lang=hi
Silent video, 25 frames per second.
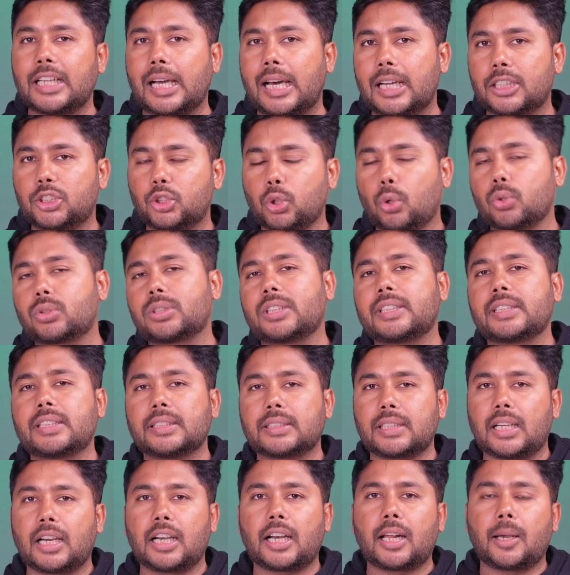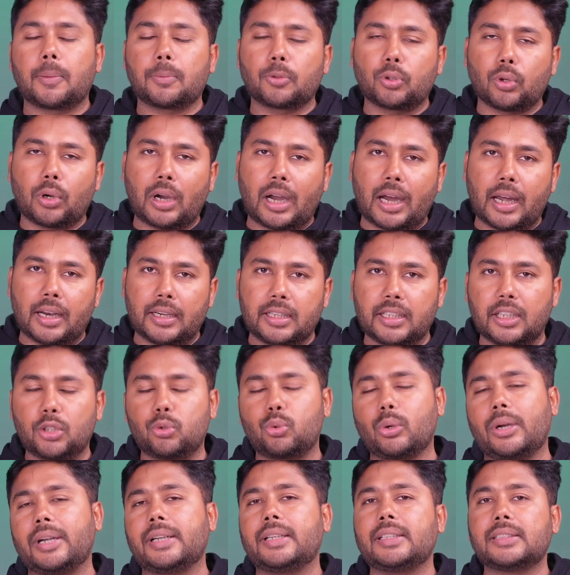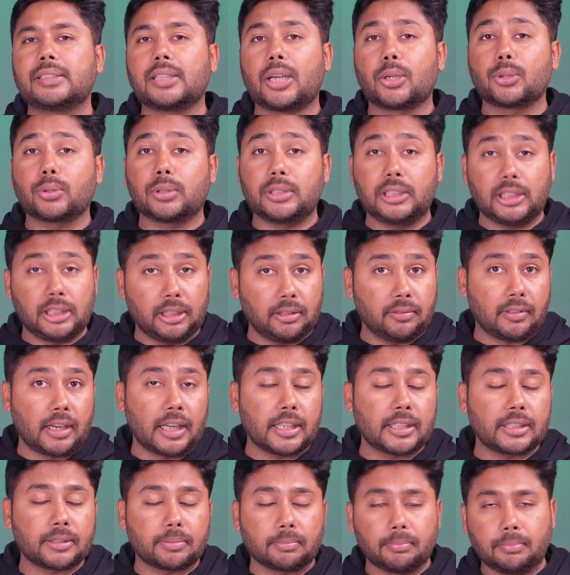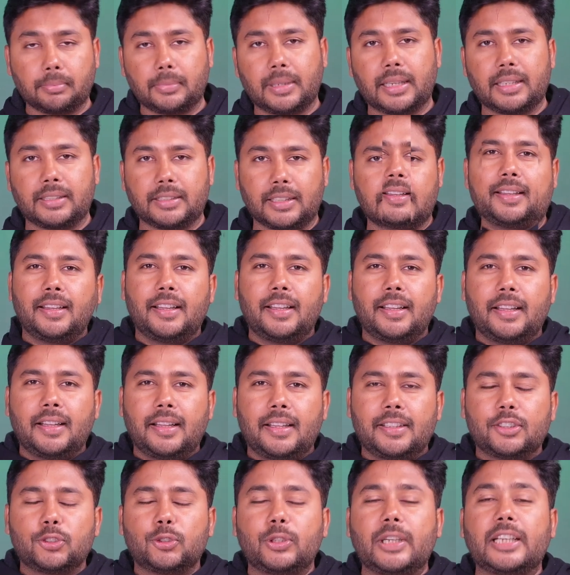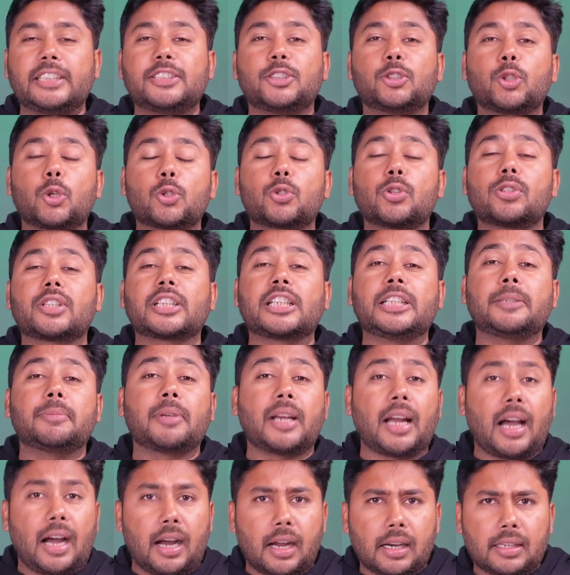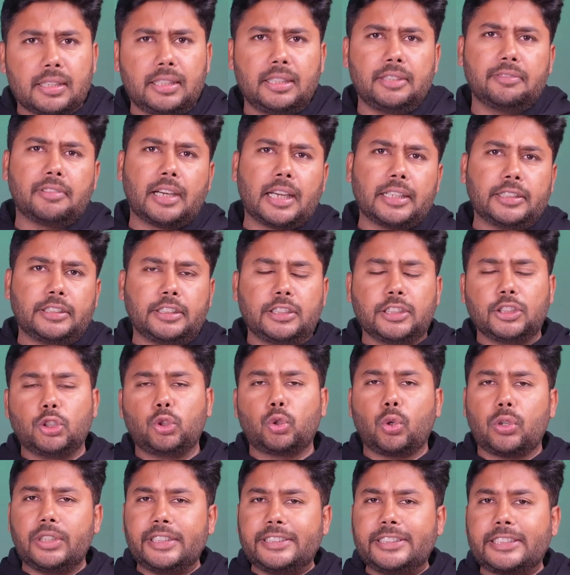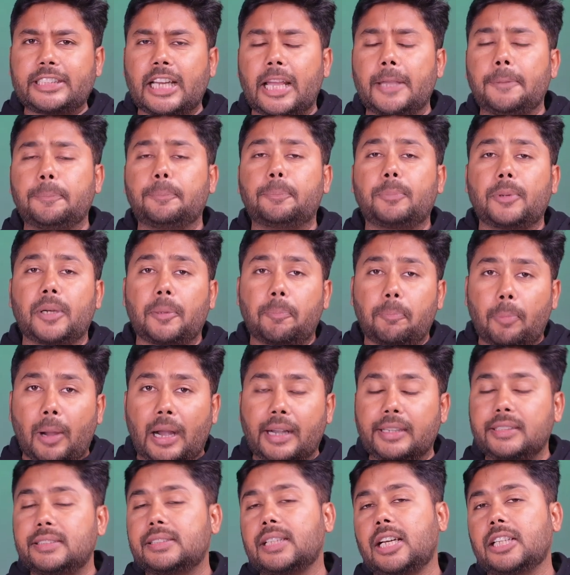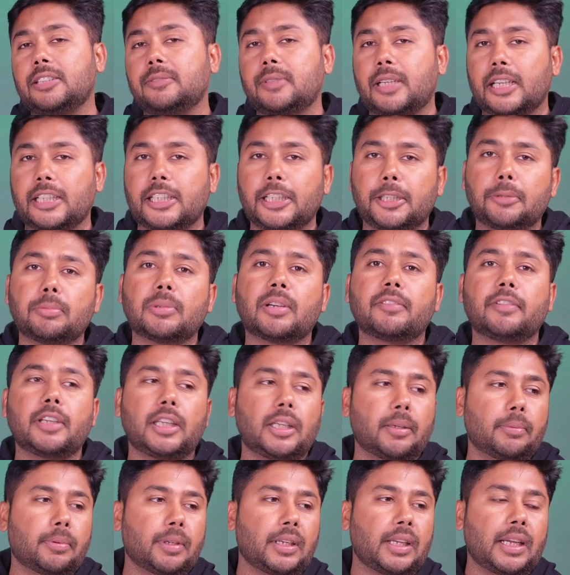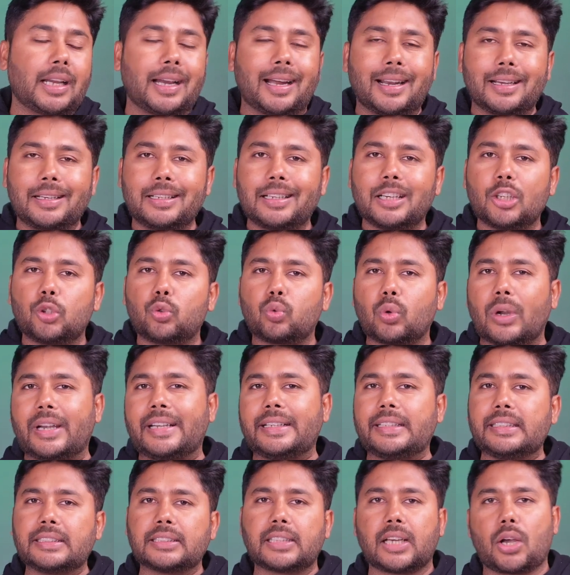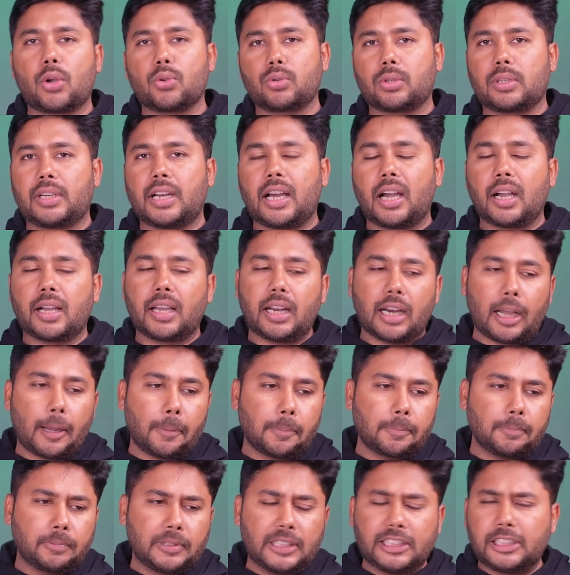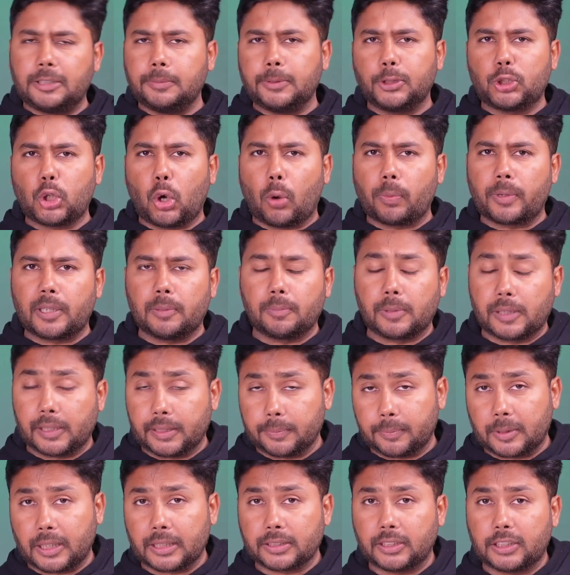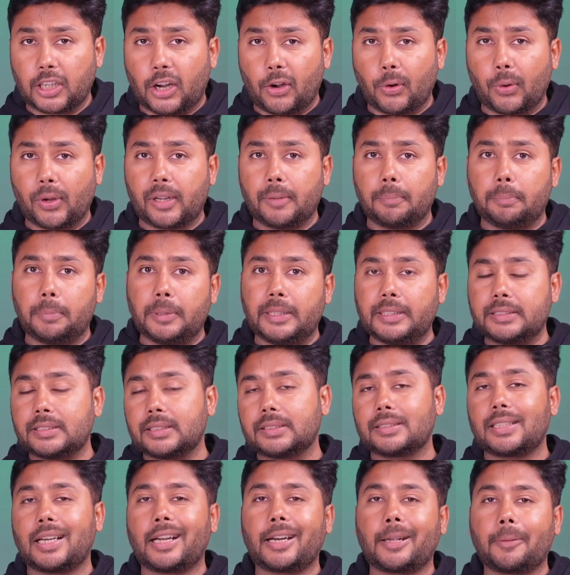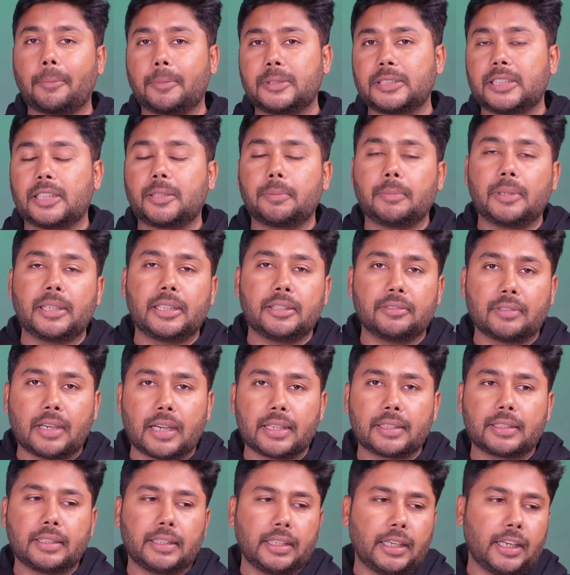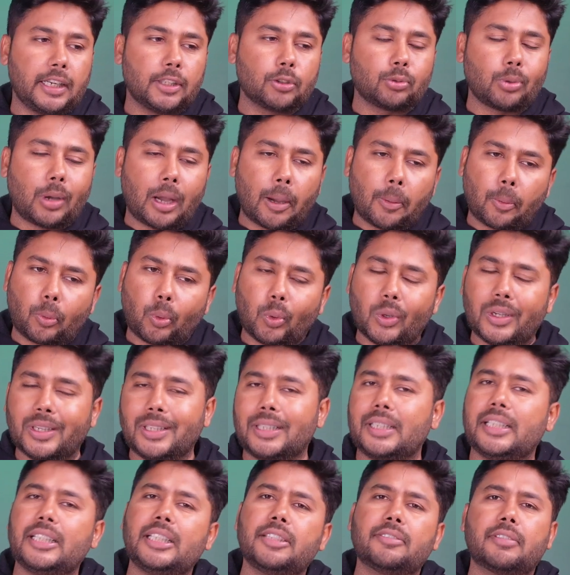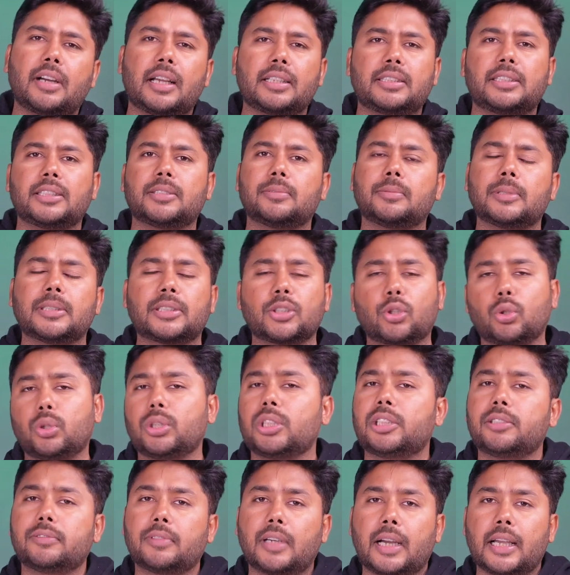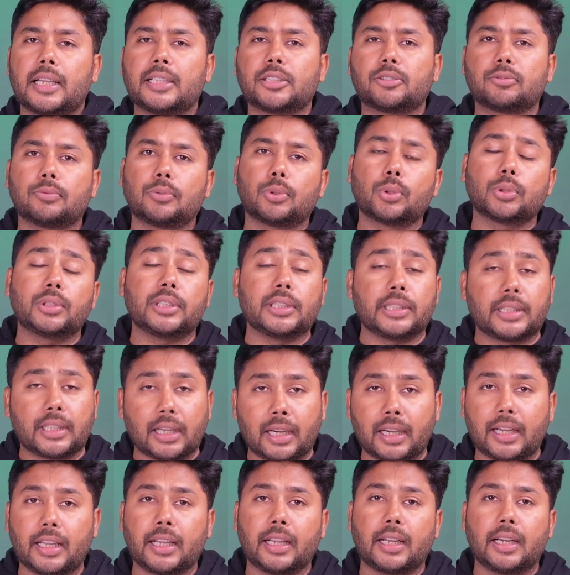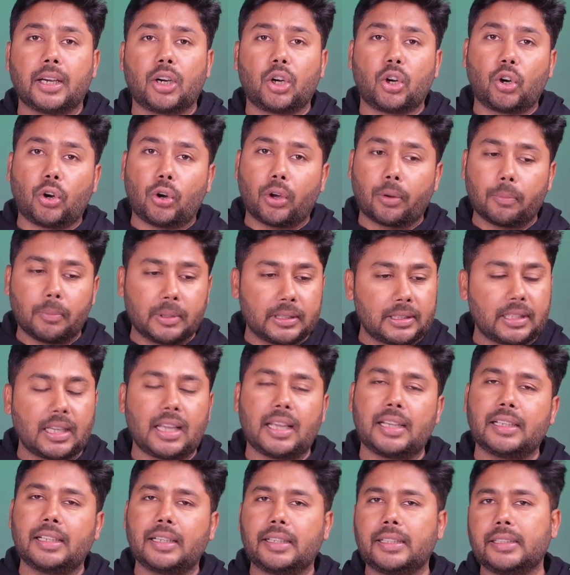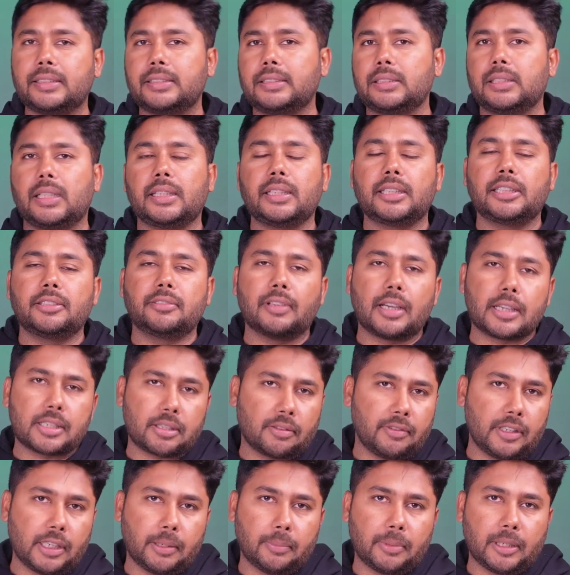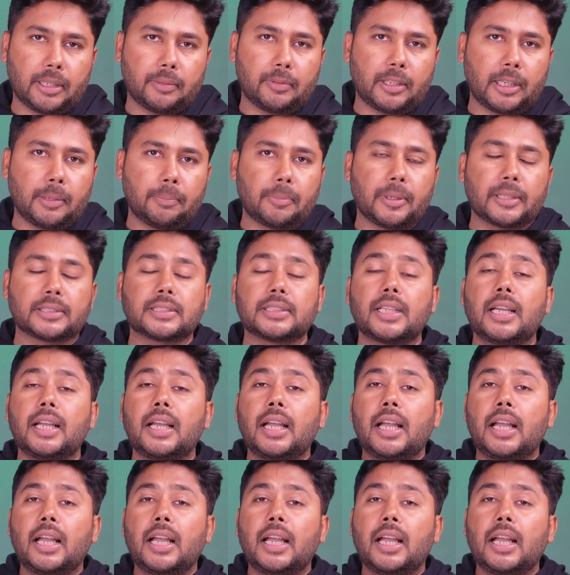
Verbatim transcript: चार चौंसठ के साथ आपको अंडर ट्वेंटी थाउजेंड ये डिवाइस मिल जाती है तो ये थी दोस्तों तकरीबन आठ डिवाइस जो इस टाइम पर पाकिस्तानी मार्केट में अवेलेबल हैं अंडर ट्वेंटी थाउजेंड अगर आप किसी भी शॉपकीपर के पास जाओगे बीस हज़ार के बजट में डिवाइस लेने तो आपको इन्हीं डिवाइसेस में से कोई डिवाइस वो दिखाएगा और बताएगा कि जी ये डिवाइस अवेलेबल है हमारे पास